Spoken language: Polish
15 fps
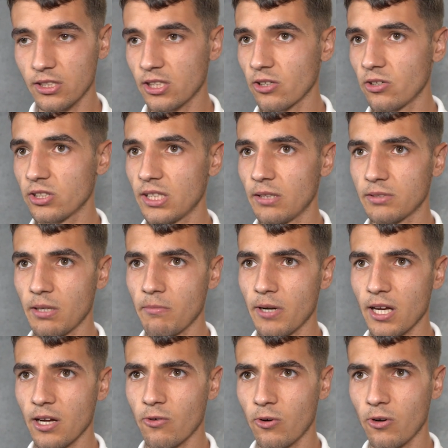czegoś nam
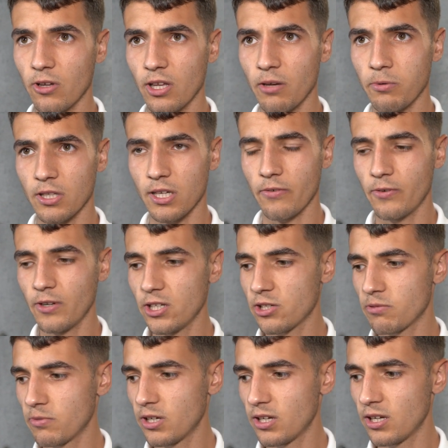zabrakło, nie
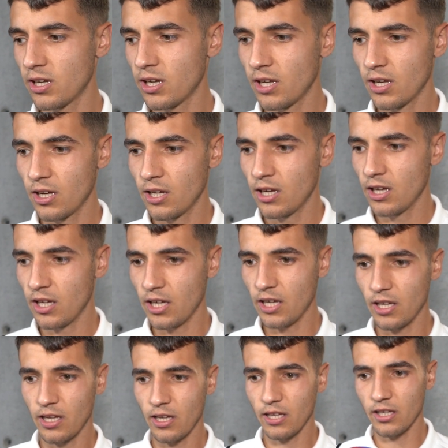potrafiliśmy
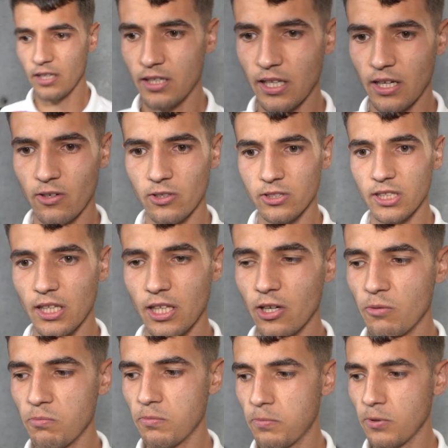e, tego
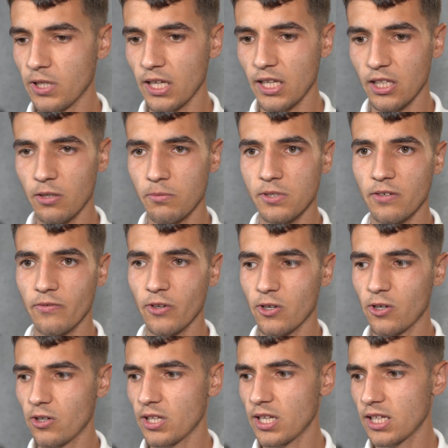ostatniego podania dobrze
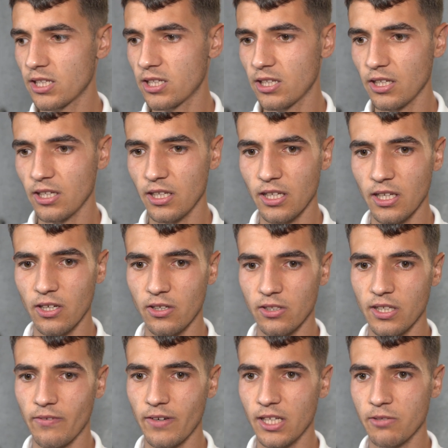wykonać i nie
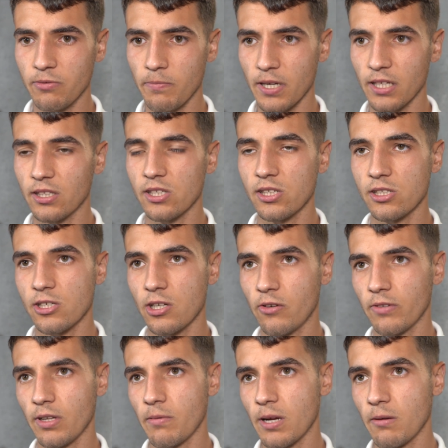oddawaliśmy praktycznie
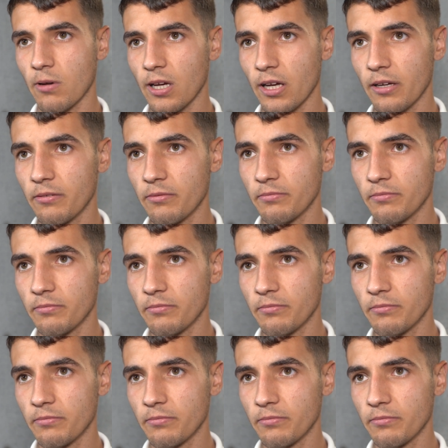strzałów na bramkę